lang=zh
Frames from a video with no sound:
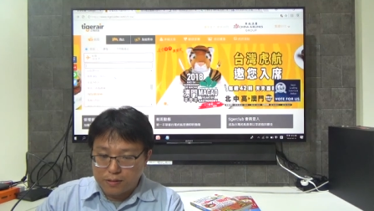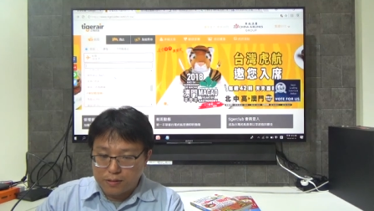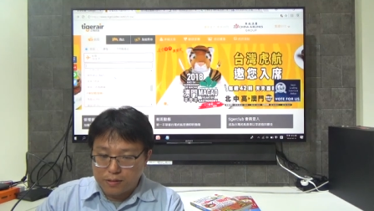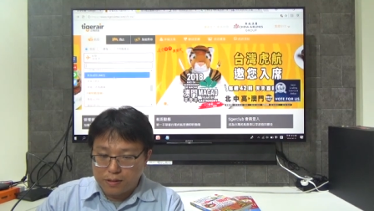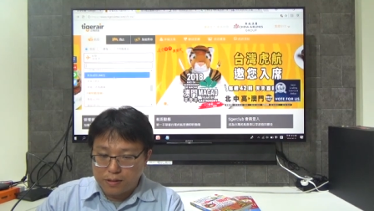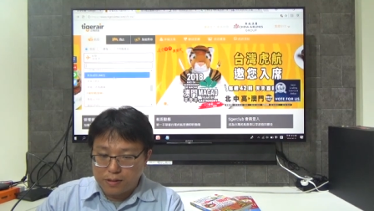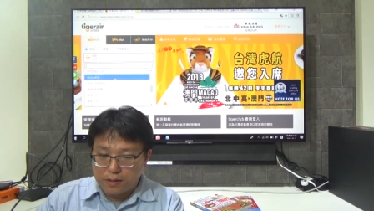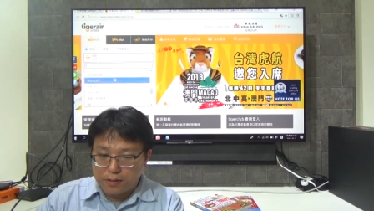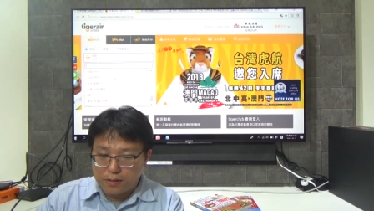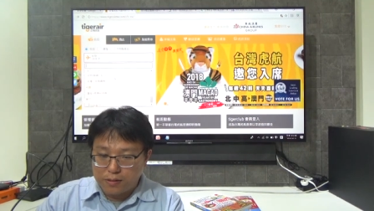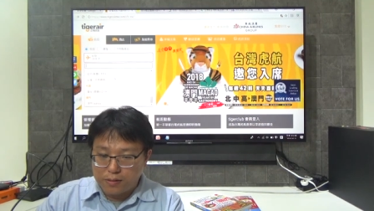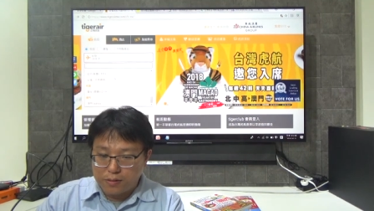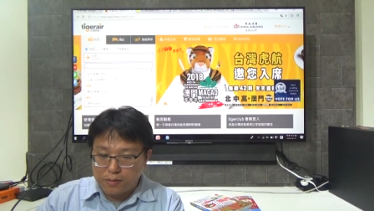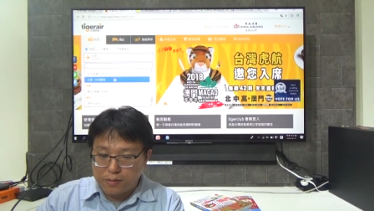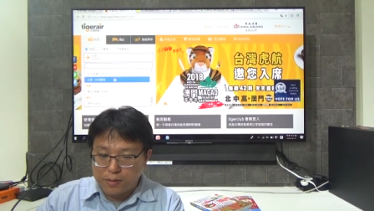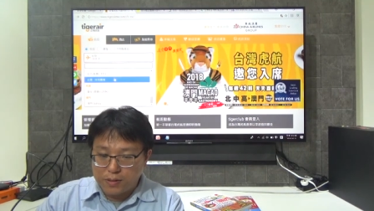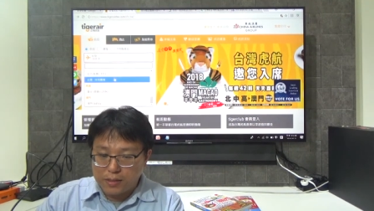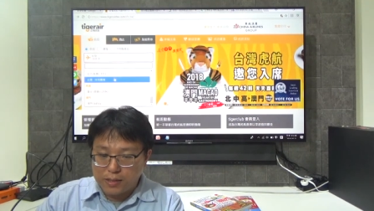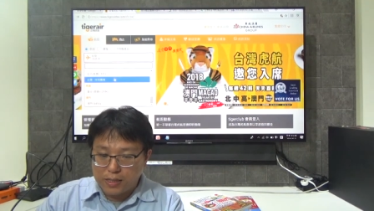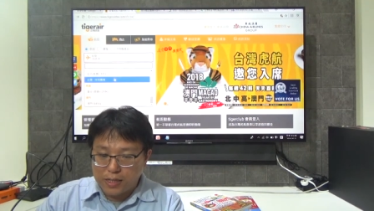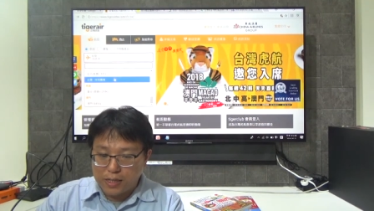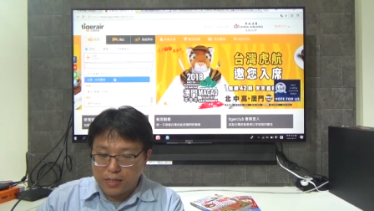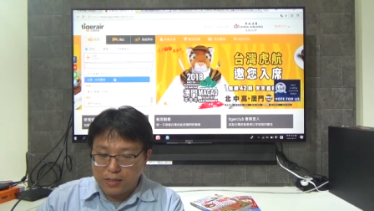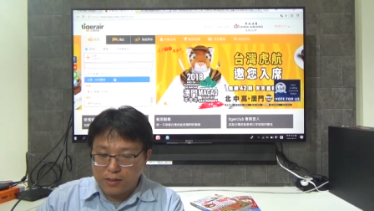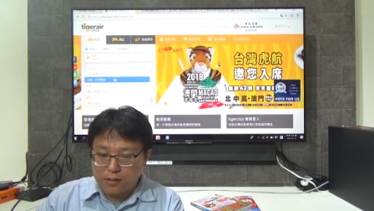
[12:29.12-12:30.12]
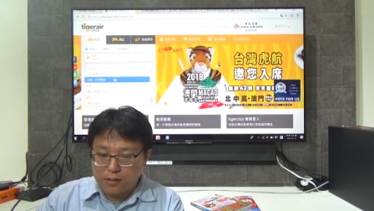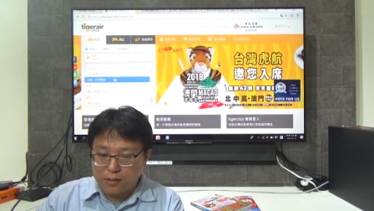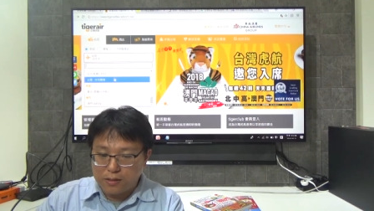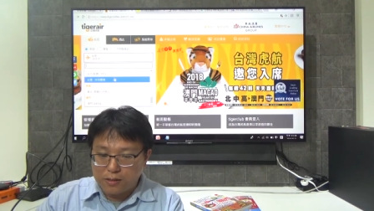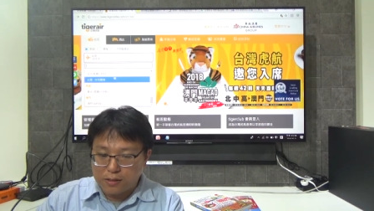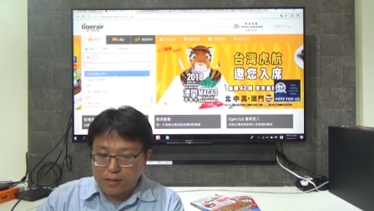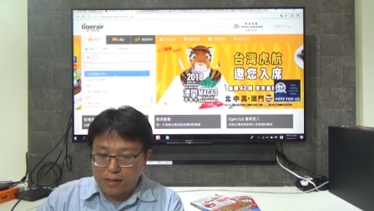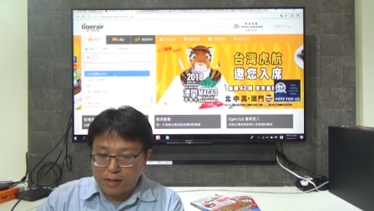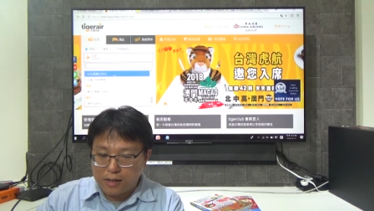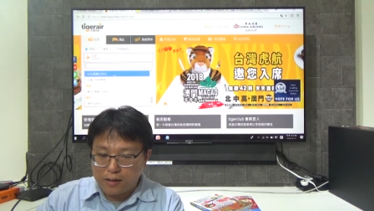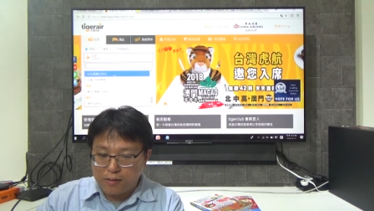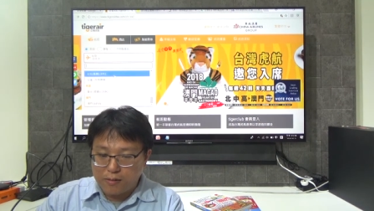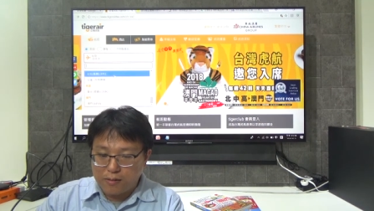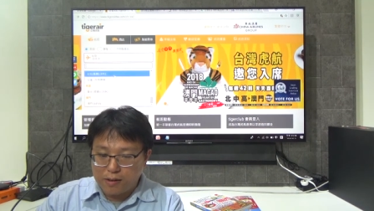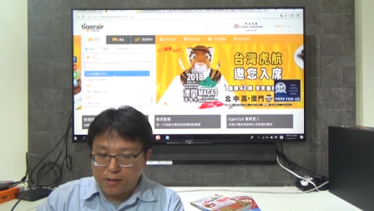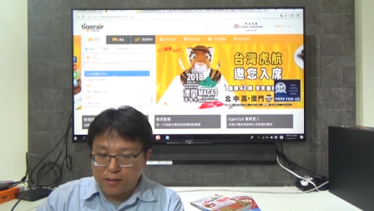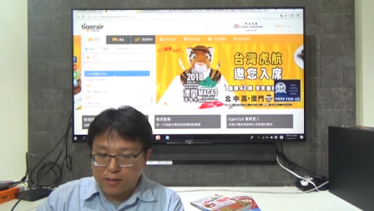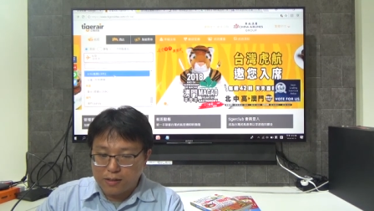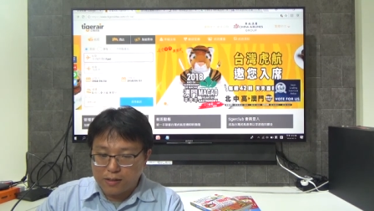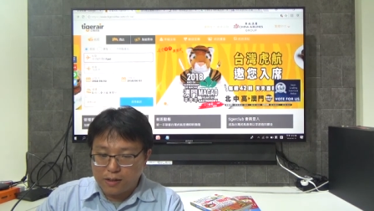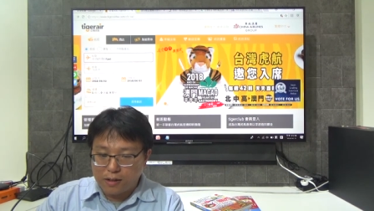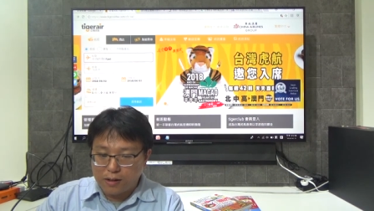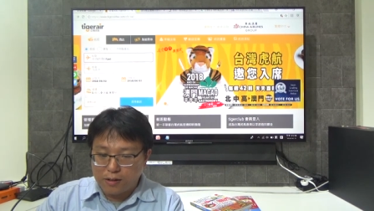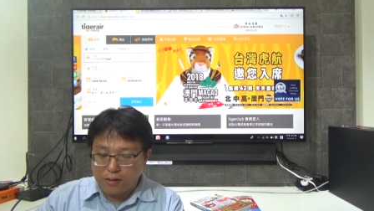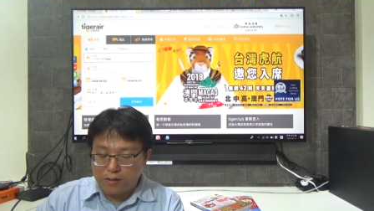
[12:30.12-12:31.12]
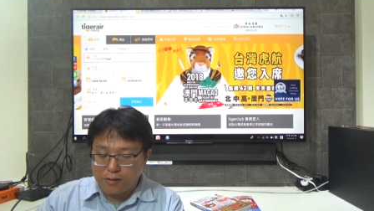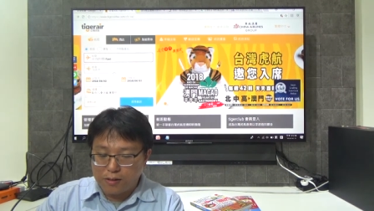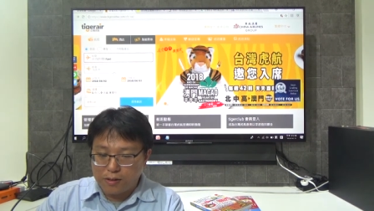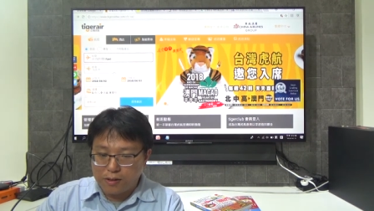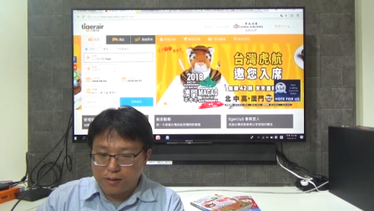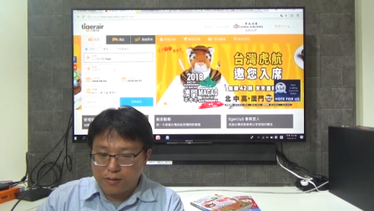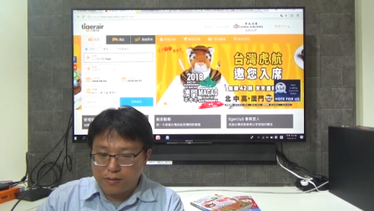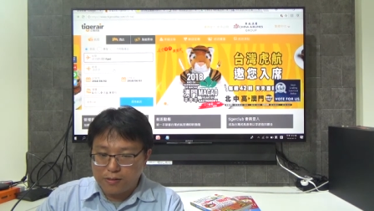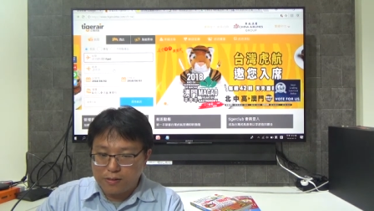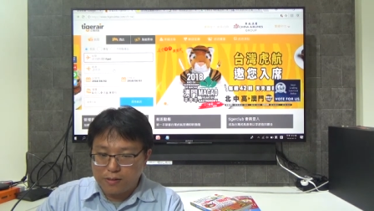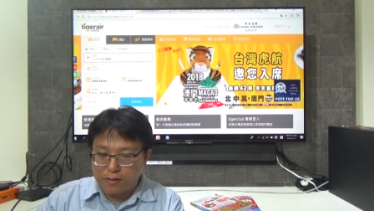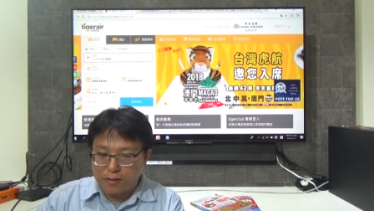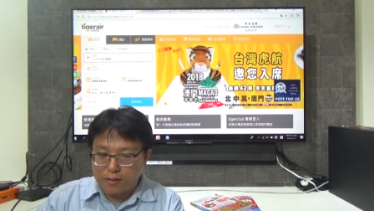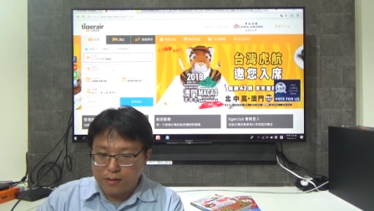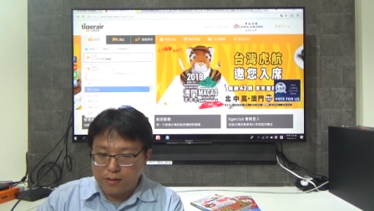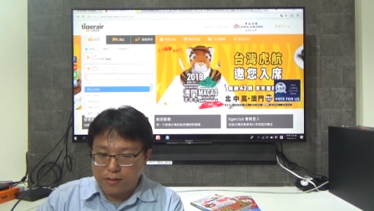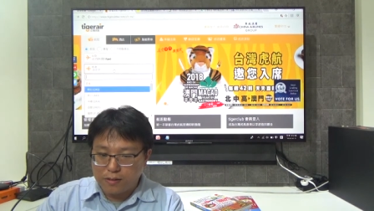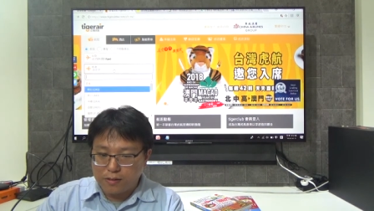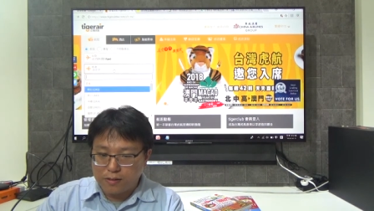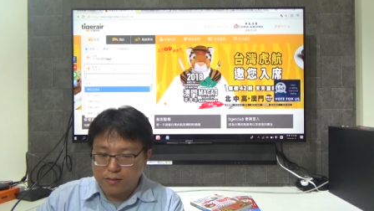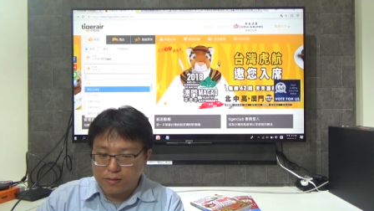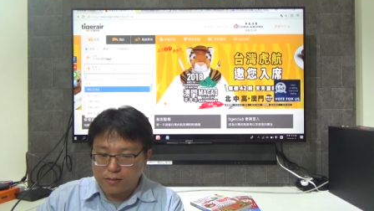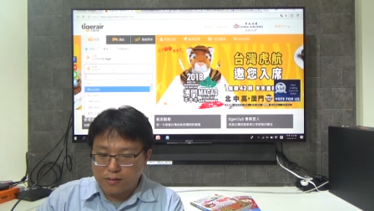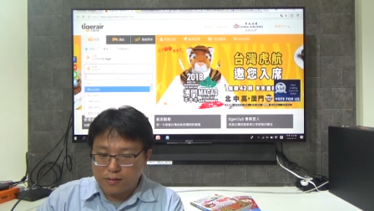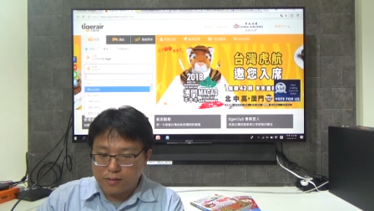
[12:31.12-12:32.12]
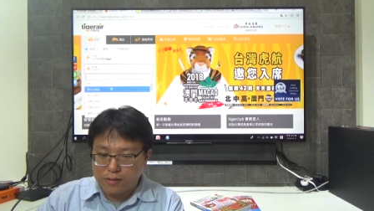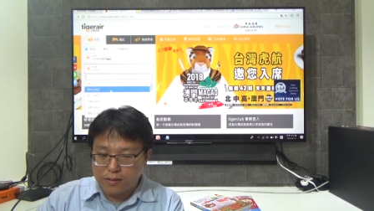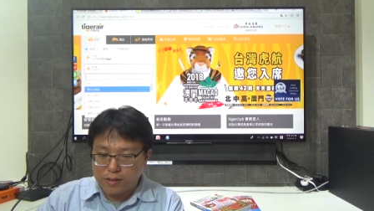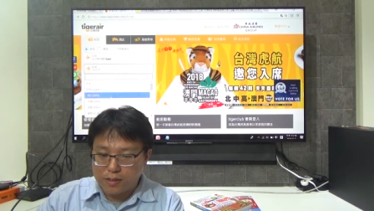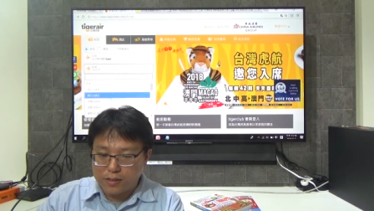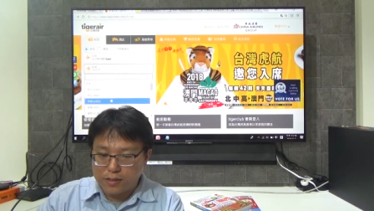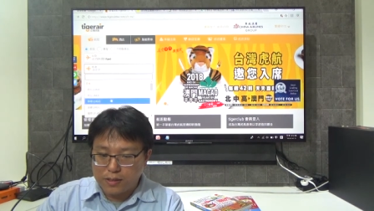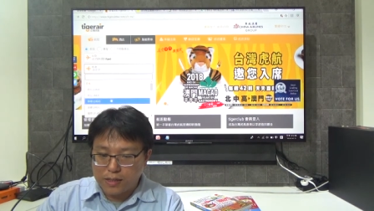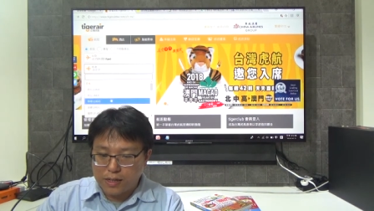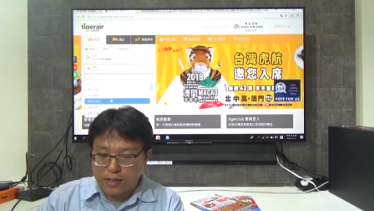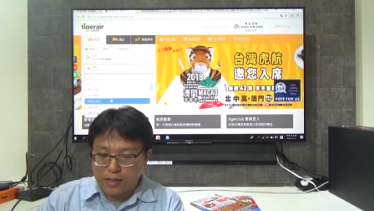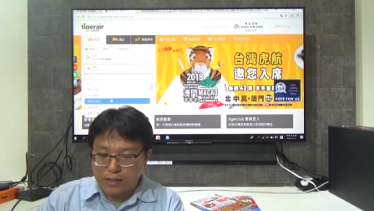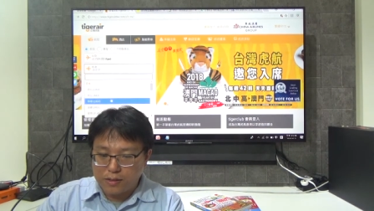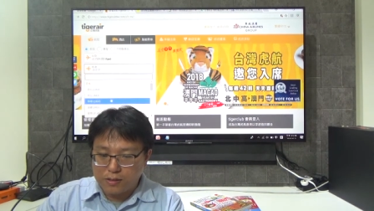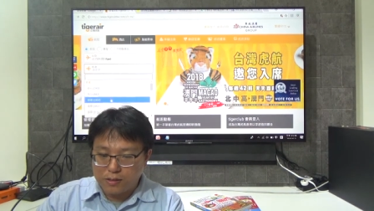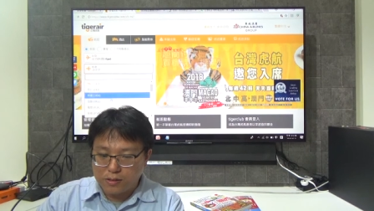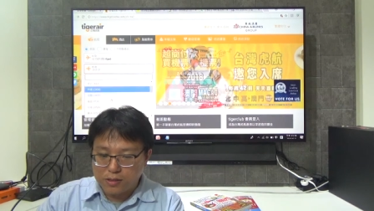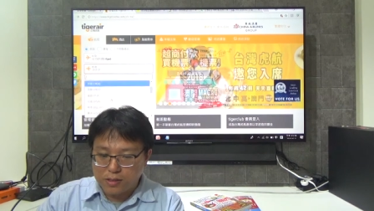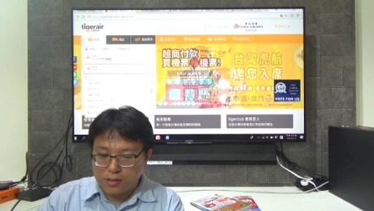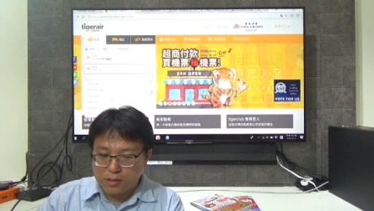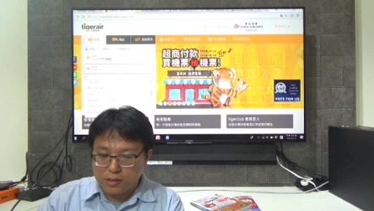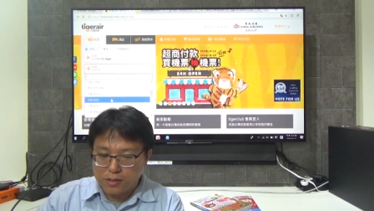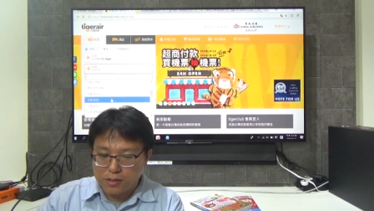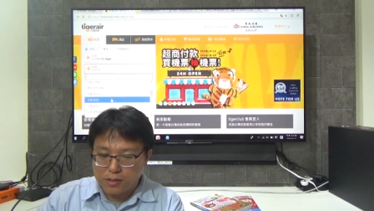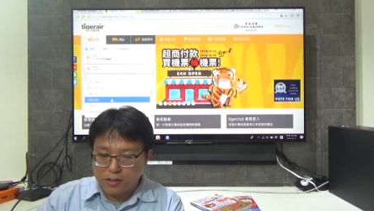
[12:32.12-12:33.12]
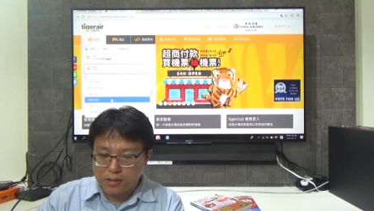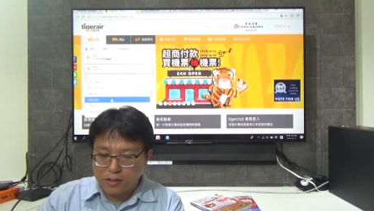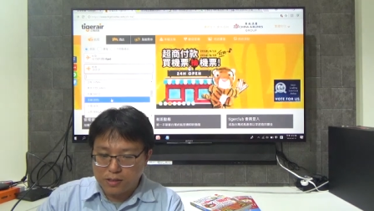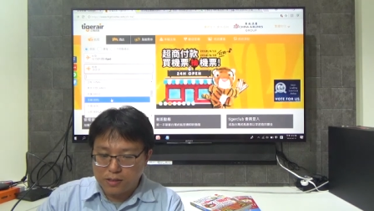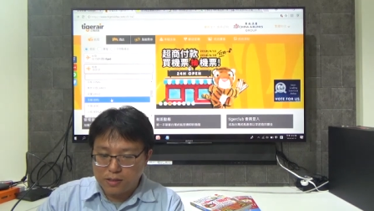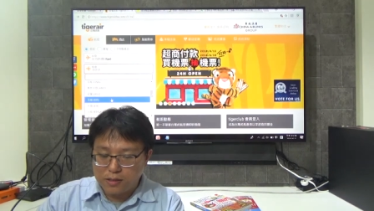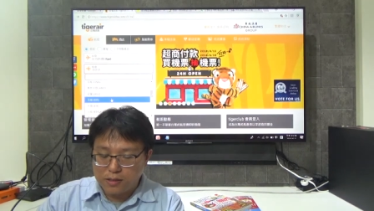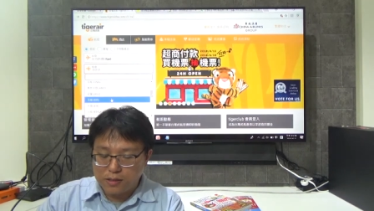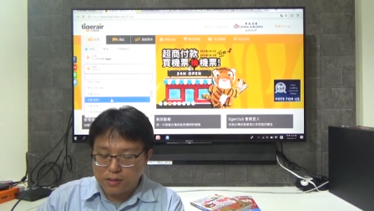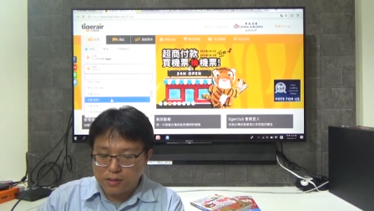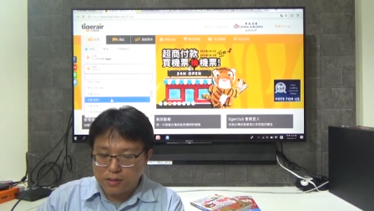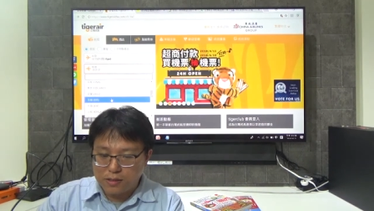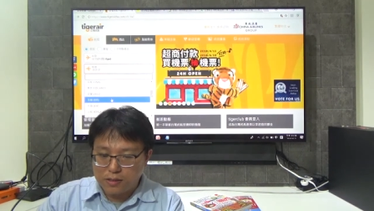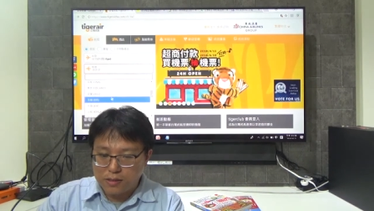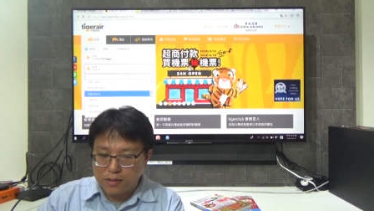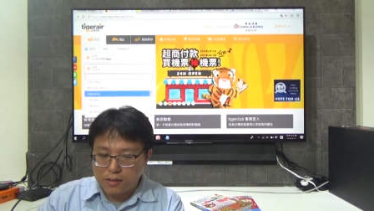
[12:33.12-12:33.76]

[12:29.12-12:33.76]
嗯，我们现在就台湾桃园哈，或者再就是，